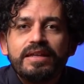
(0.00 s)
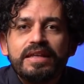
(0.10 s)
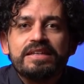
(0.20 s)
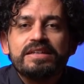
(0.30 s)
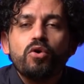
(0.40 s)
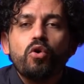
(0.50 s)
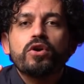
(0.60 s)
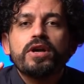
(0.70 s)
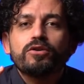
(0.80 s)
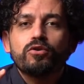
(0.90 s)
iki
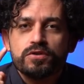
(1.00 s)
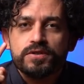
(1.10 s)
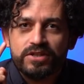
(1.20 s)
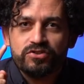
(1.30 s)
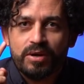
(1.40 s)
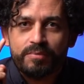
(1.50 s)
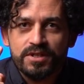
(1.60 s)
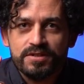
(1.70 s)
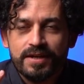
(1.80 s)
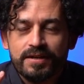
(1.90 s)
örnek göstereceğim
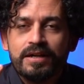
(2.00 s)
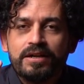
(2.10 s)
size.